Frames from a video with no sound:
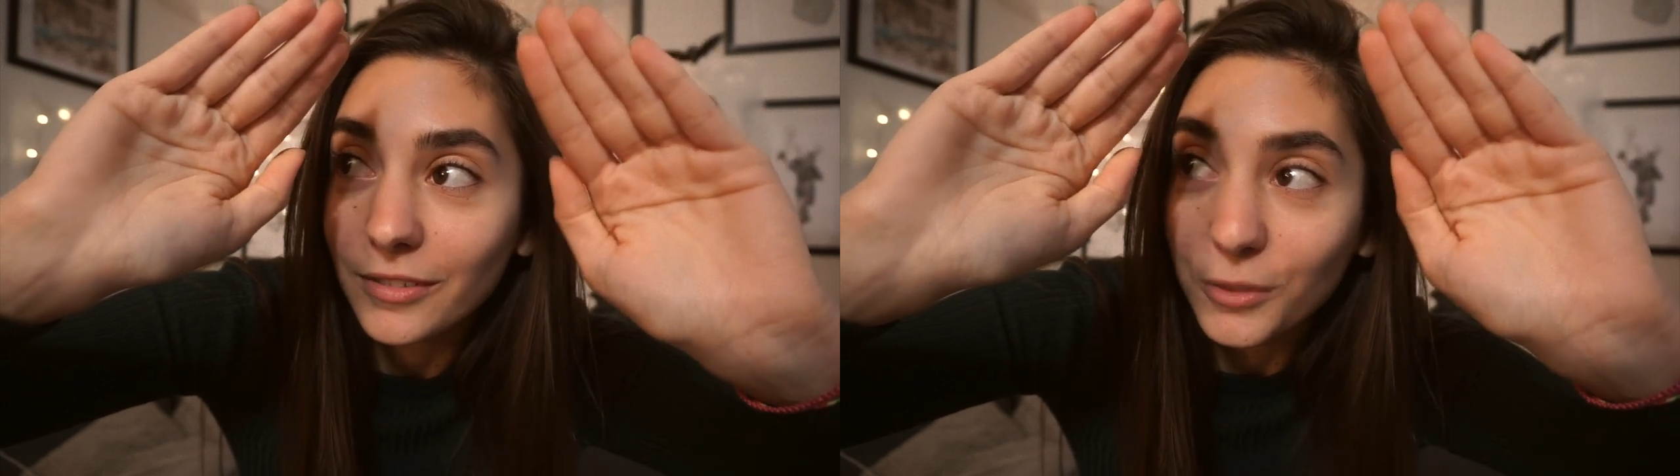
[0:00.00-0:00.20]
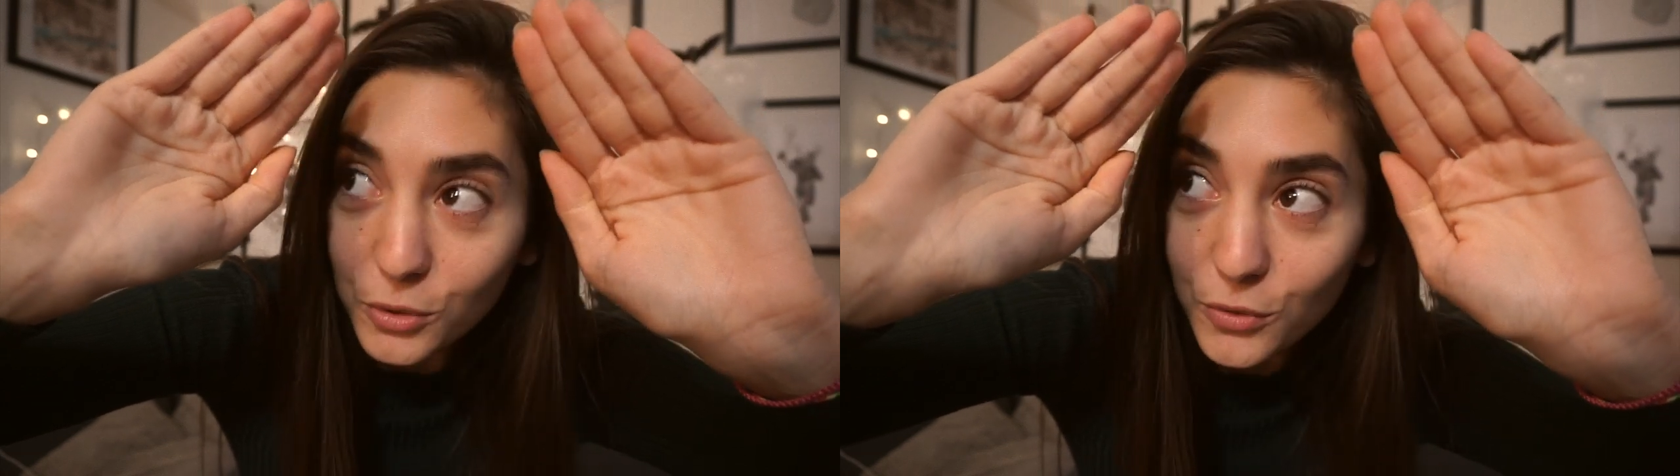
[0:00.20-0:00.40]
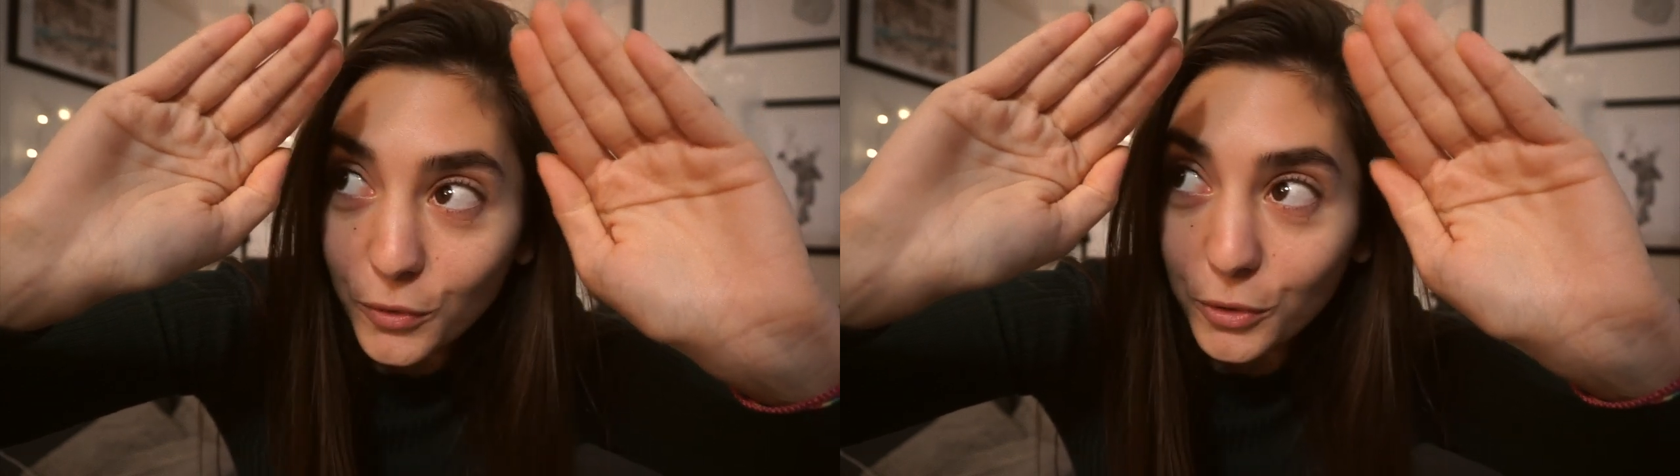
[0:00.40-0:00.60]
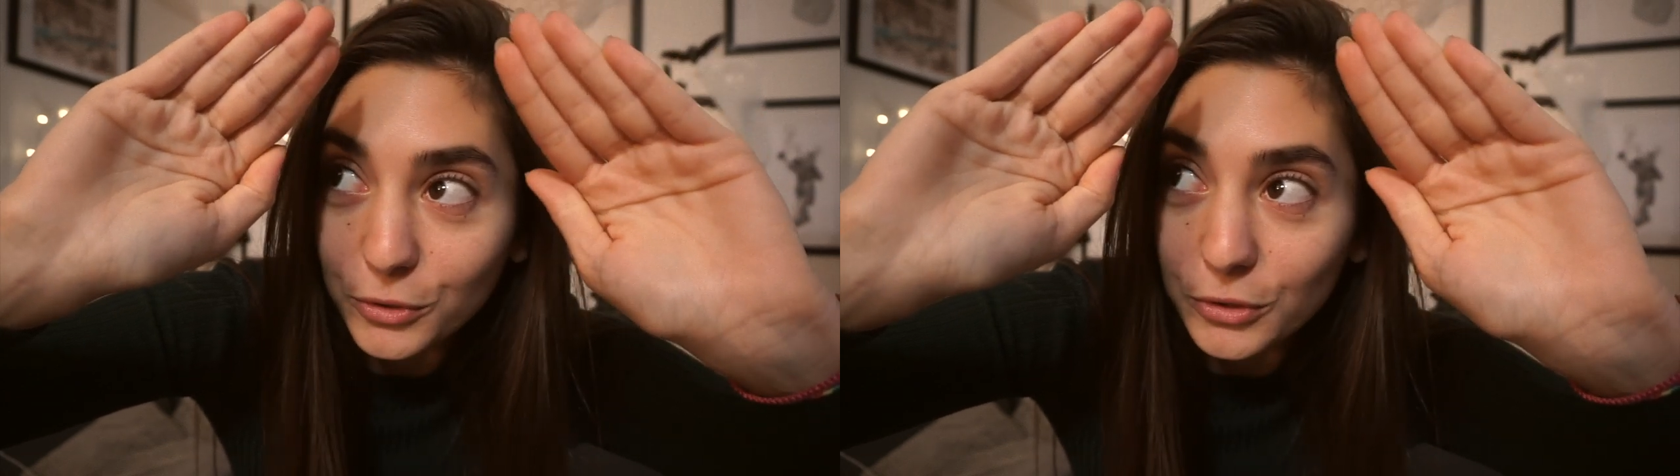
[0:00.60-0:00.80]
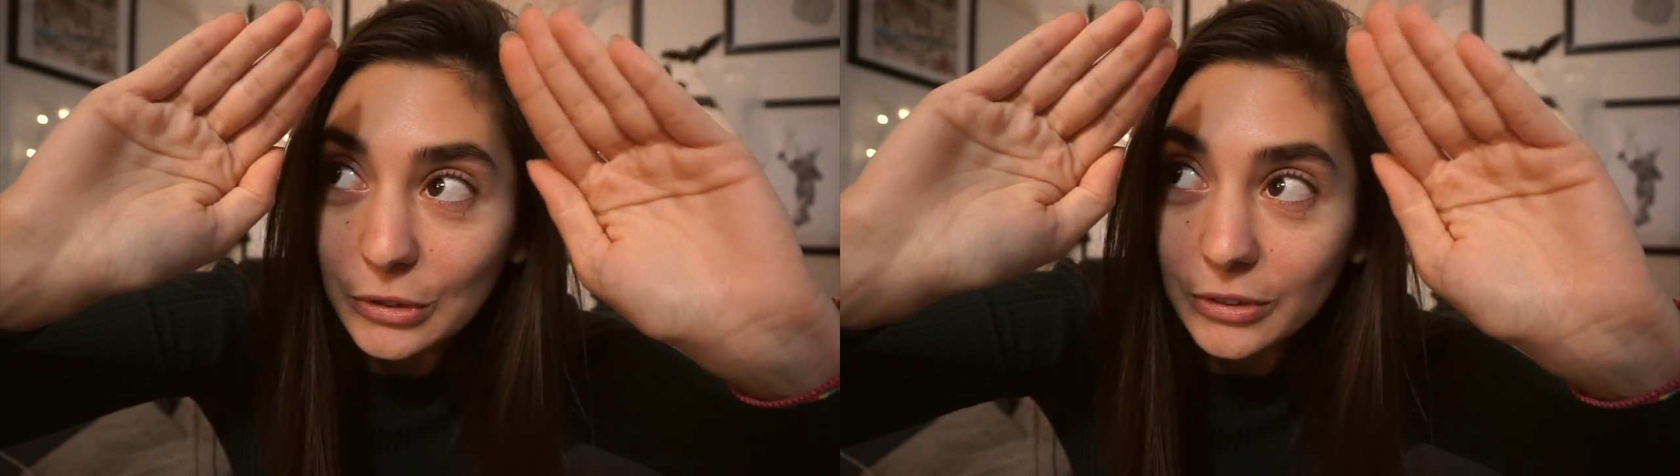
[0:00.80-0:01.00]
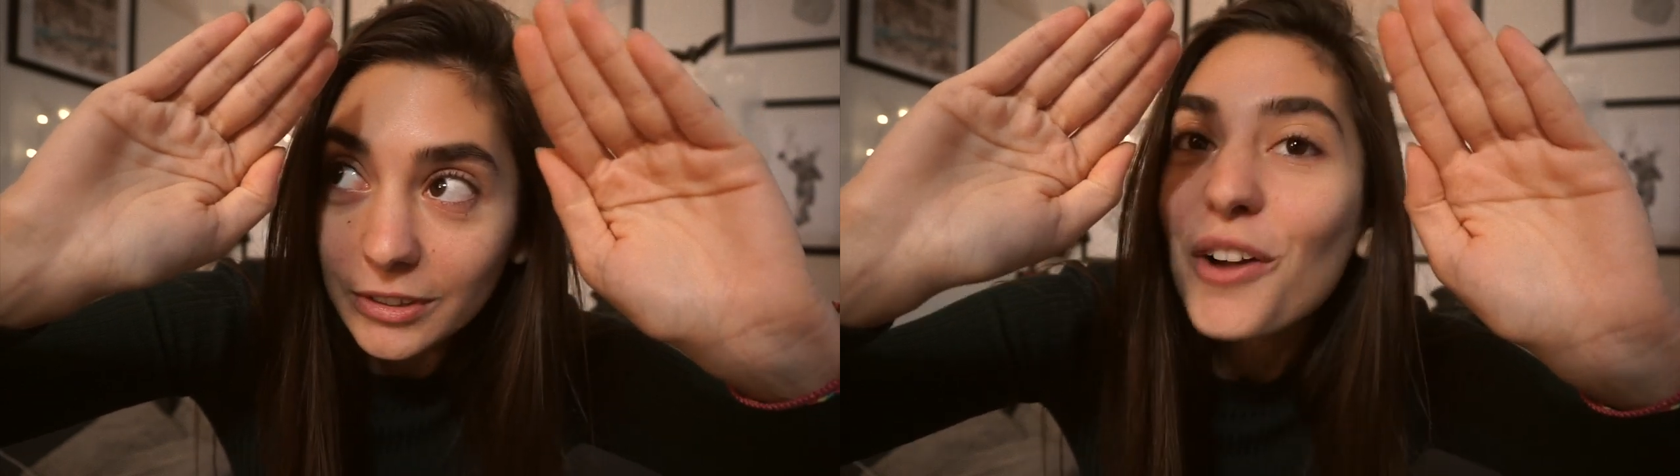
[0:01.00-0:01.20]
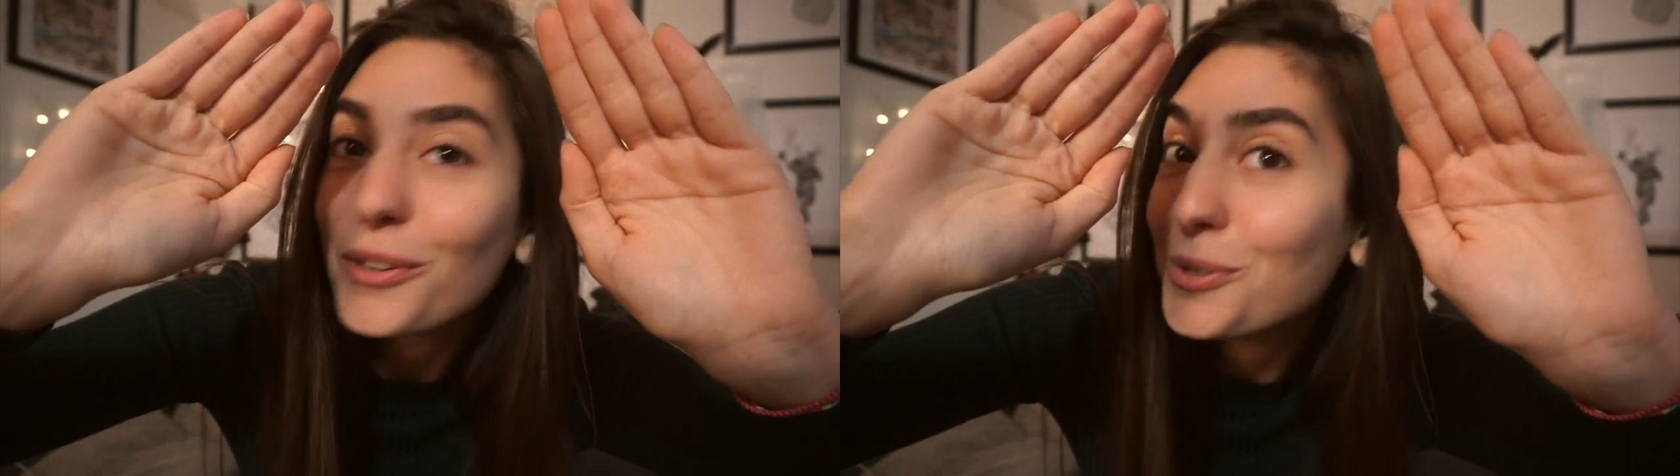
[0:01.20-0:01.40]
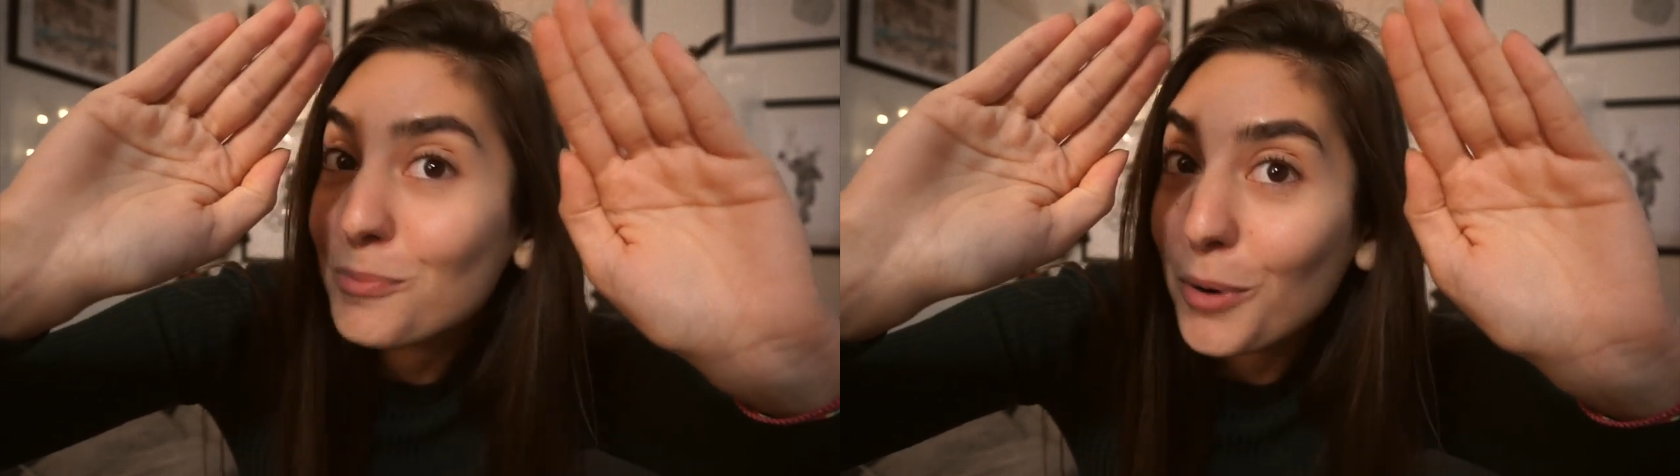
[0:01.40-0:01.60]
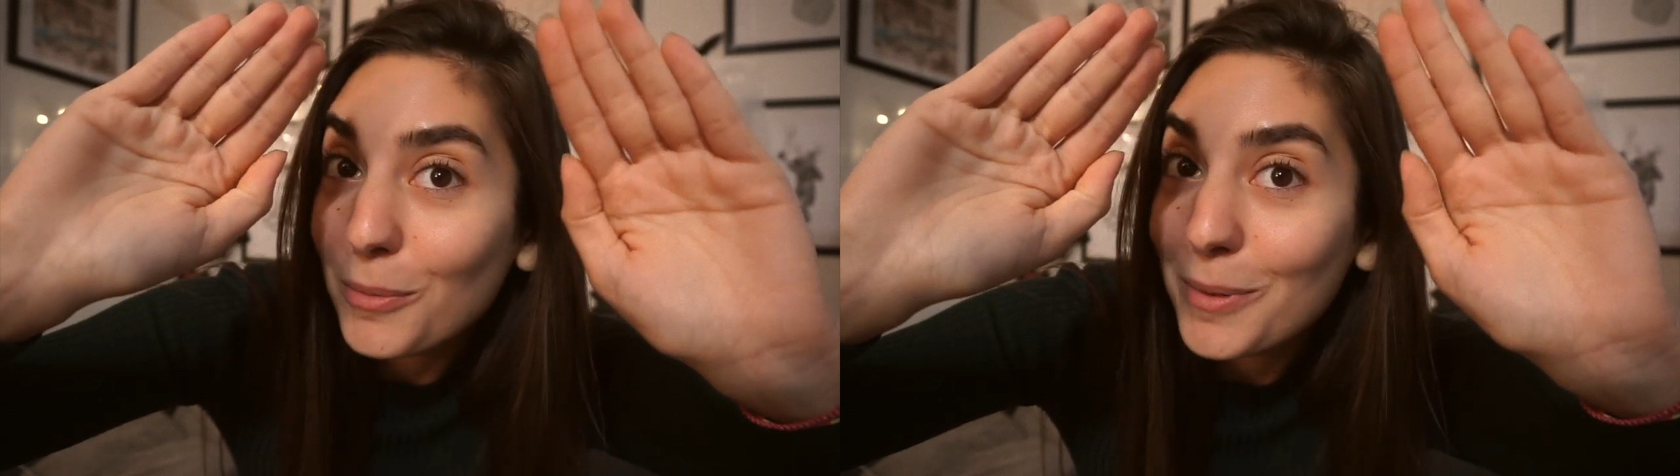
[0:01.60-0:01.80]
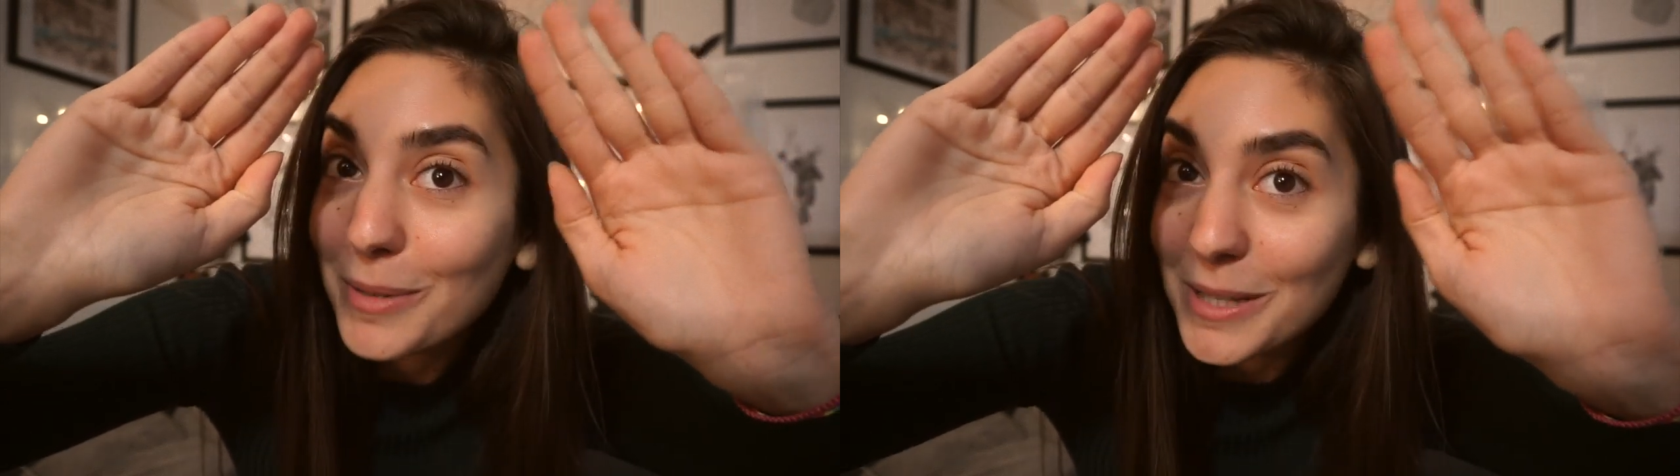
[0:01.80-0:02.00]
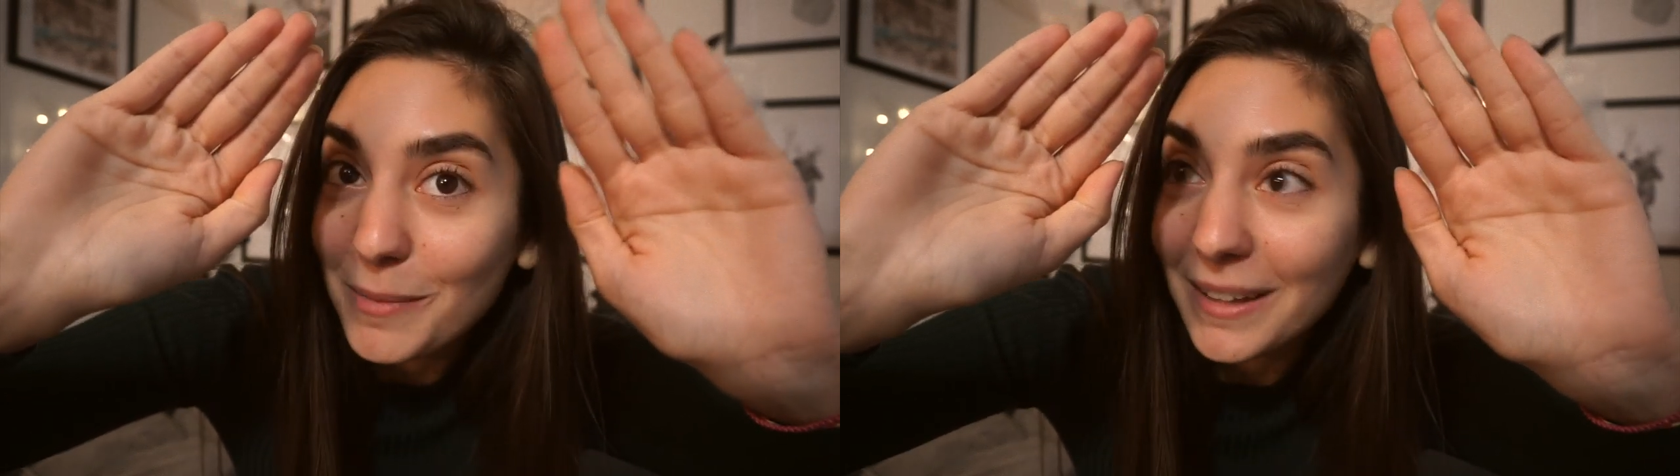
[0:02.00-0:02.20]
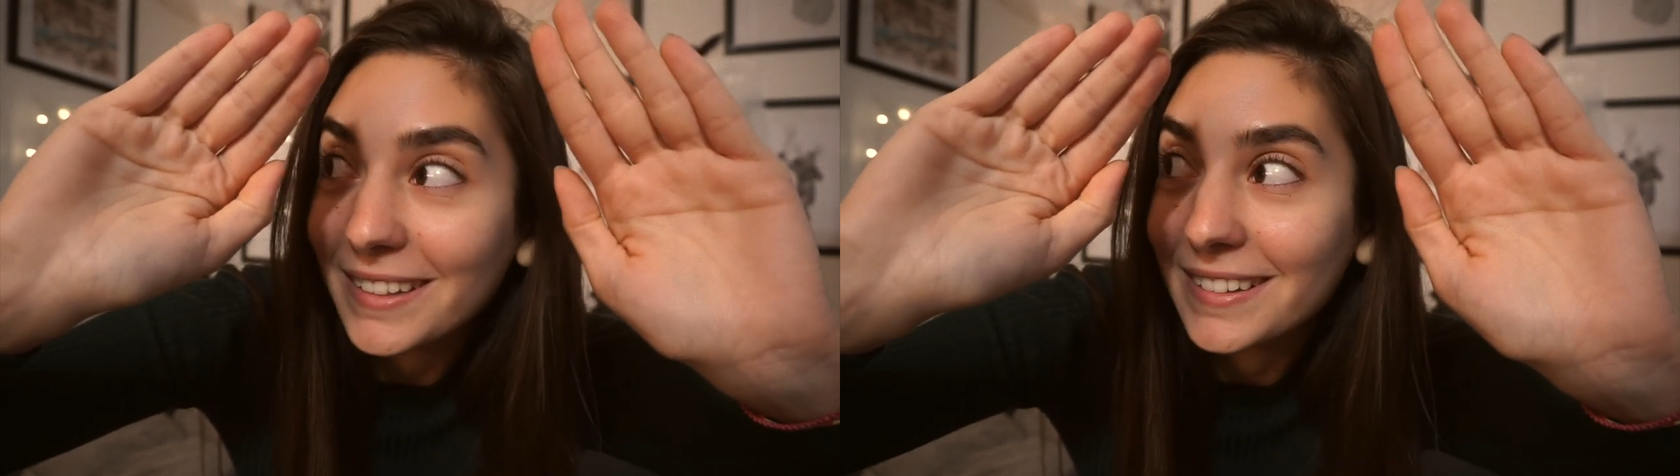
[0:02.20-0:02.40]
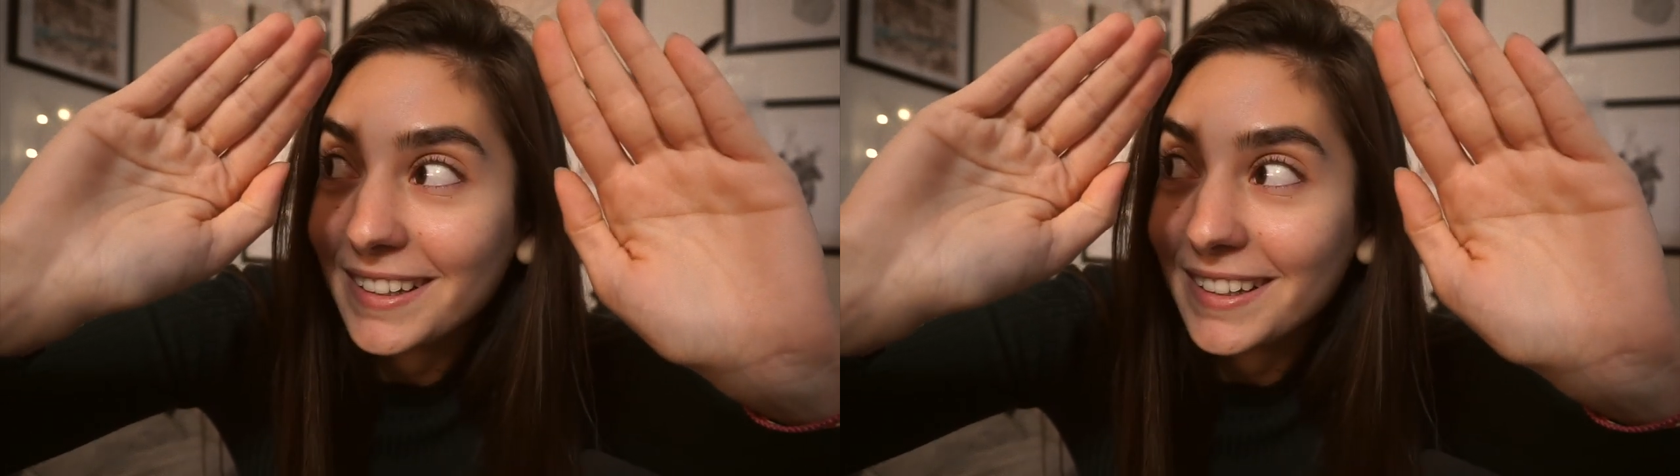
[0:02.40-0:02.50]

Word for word: lo sfondo faccio un po' come Prismatic